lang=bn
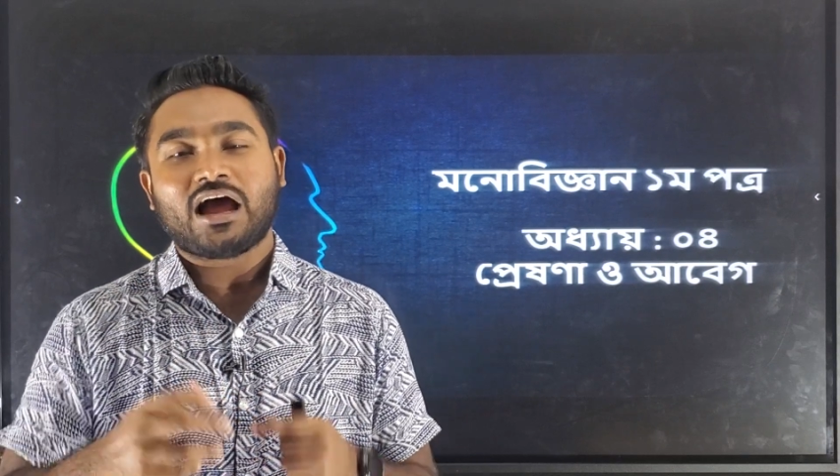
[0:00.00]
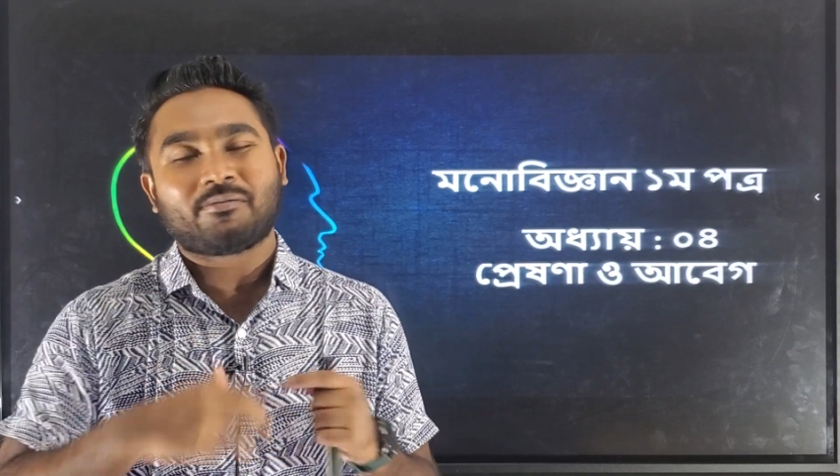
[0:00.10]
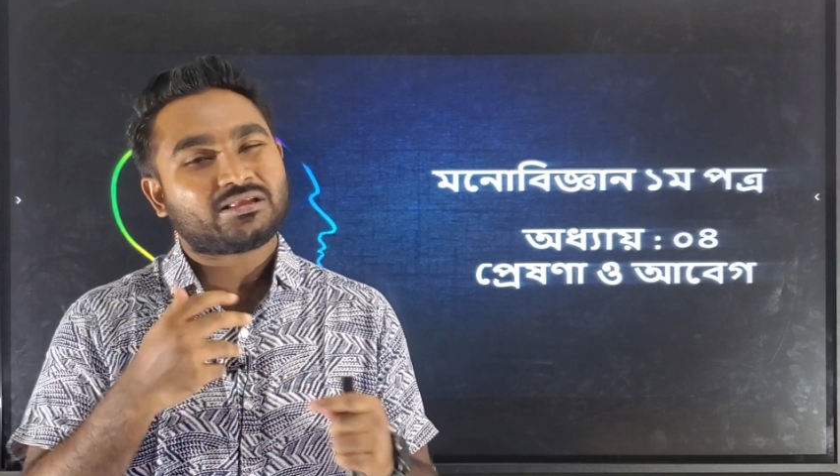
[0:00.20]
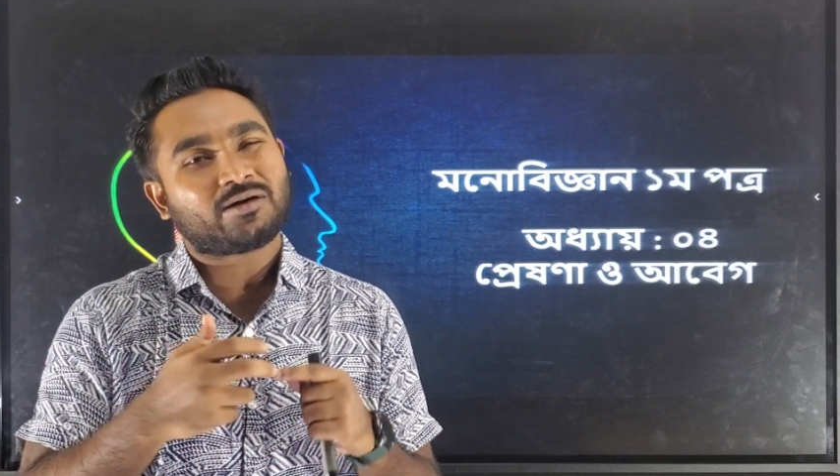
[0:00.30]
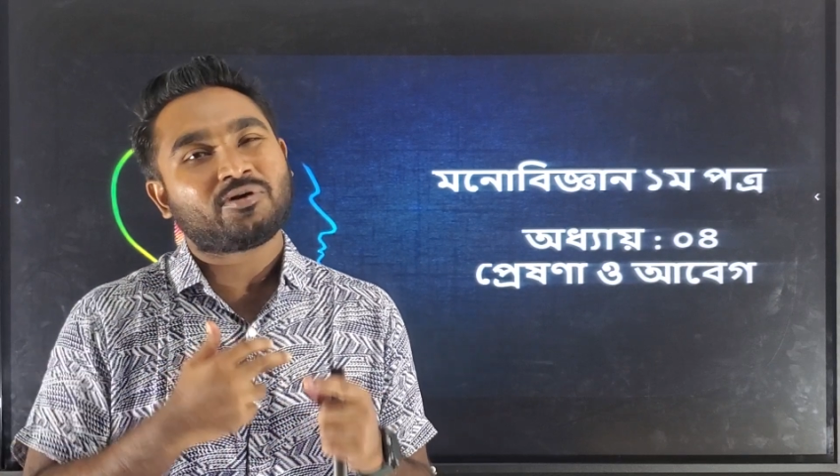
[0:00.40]

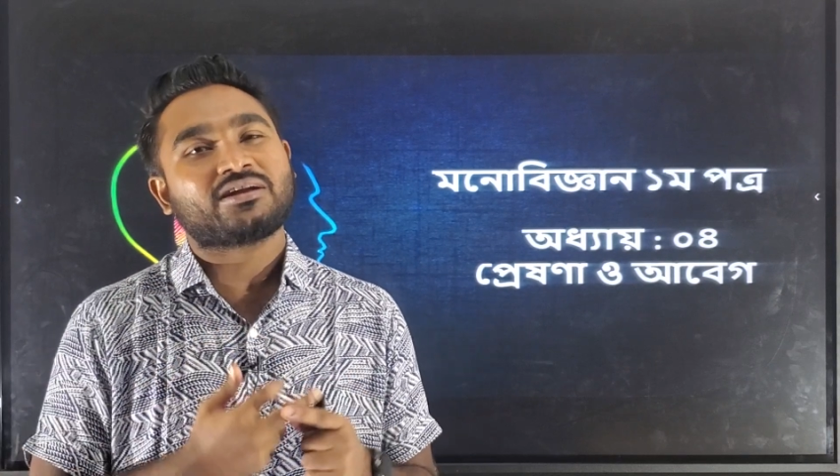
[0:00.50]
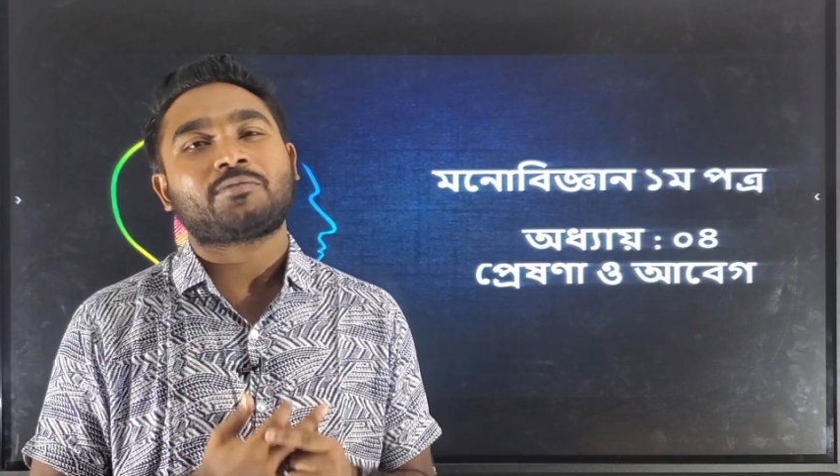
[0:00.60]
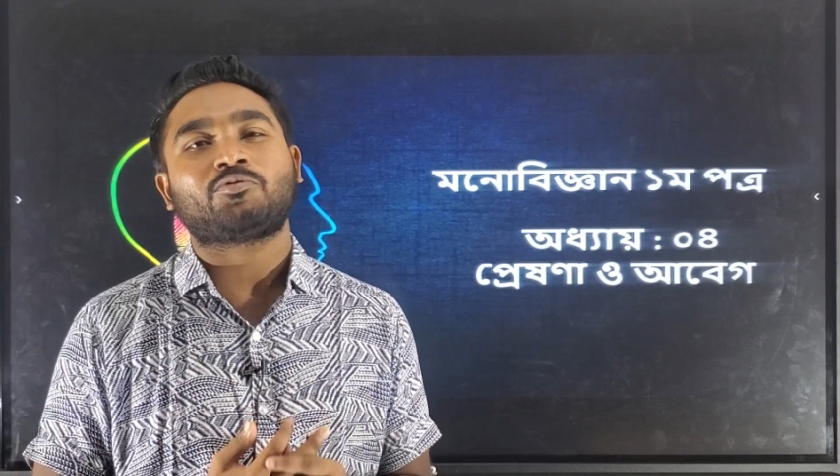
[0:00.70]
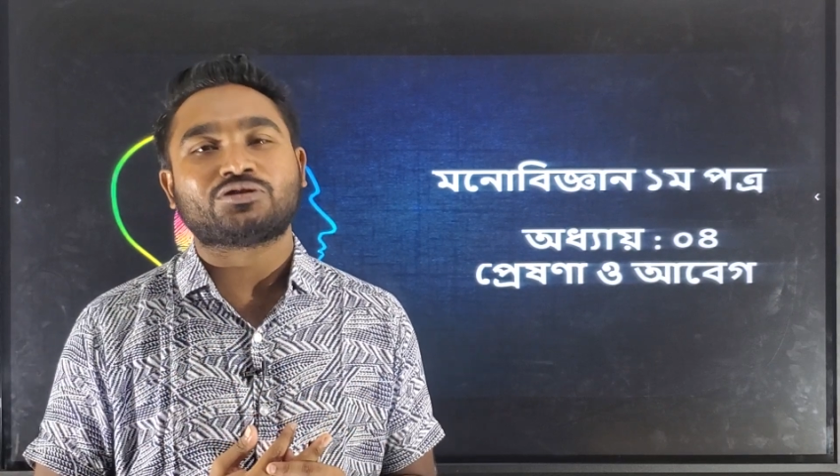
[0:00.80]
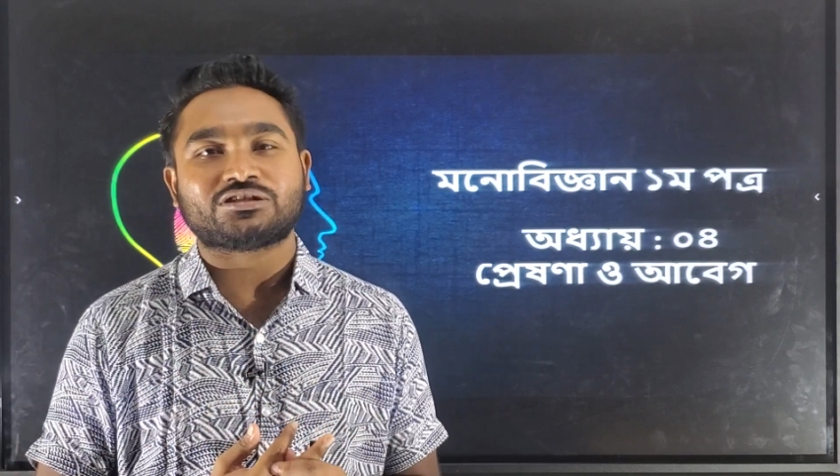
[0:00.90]
আমরা তেমন
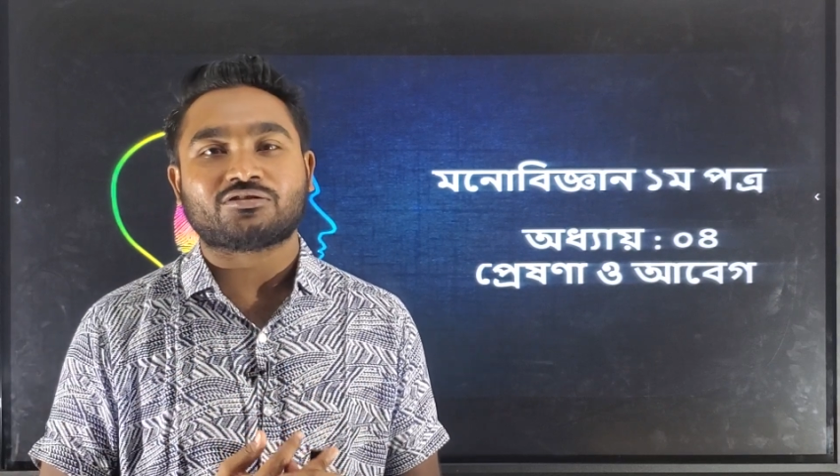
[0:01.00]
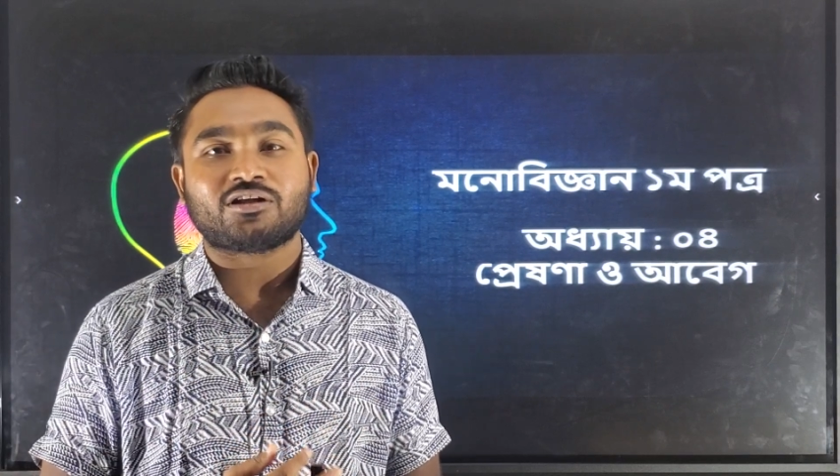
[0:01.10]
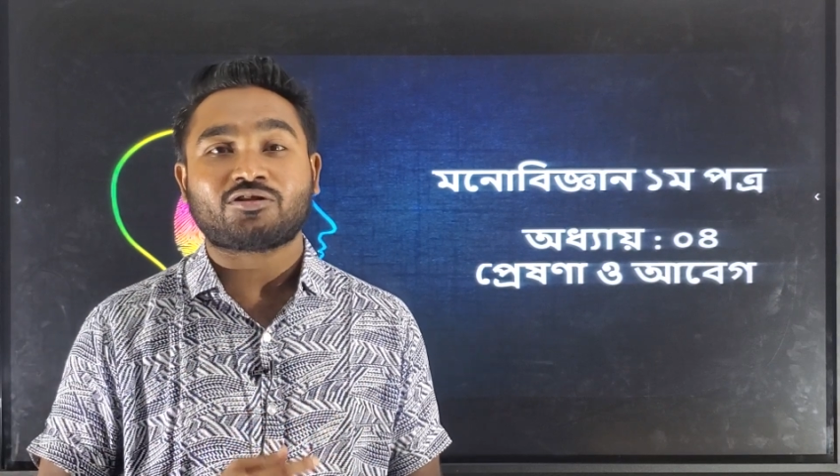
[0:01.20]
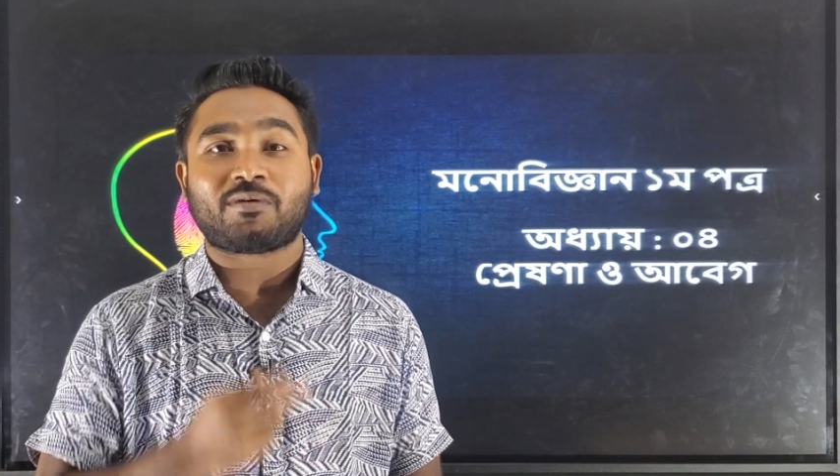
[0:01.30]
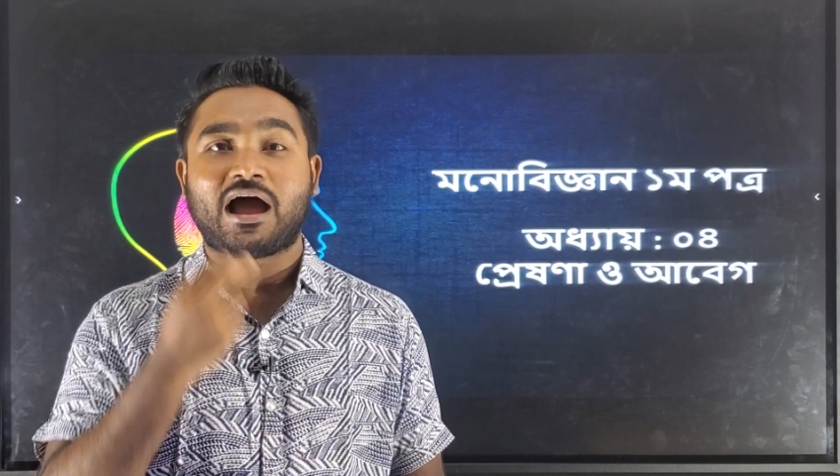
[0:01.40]
একটা পরিচিত
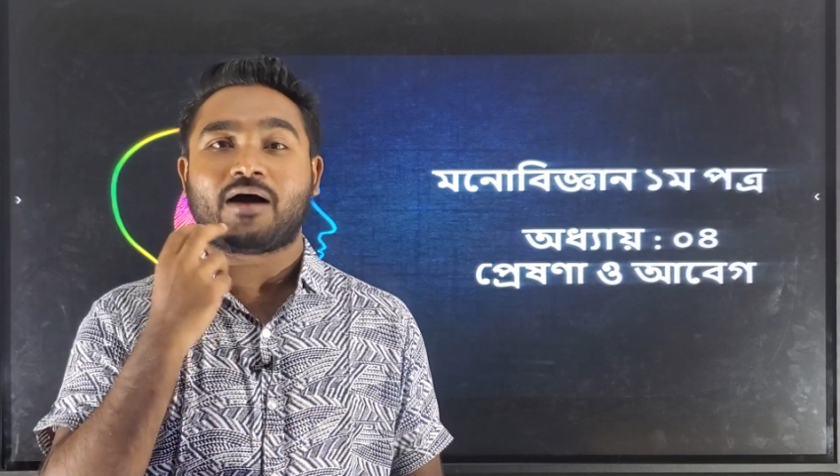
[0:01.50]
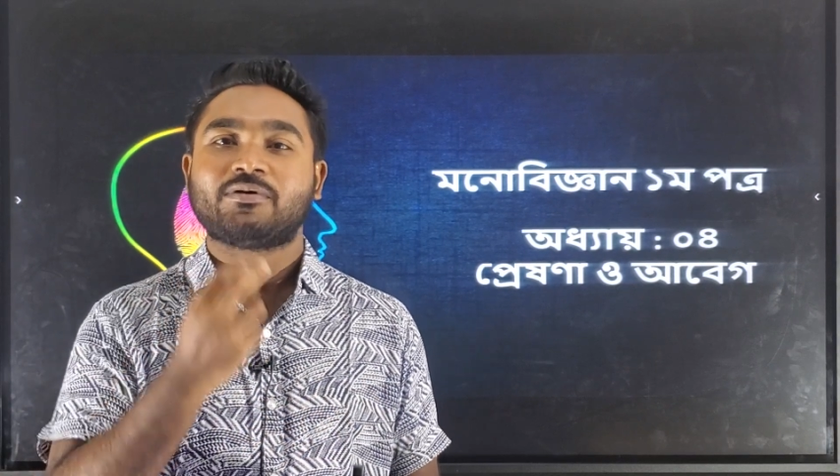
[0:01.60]
না তবে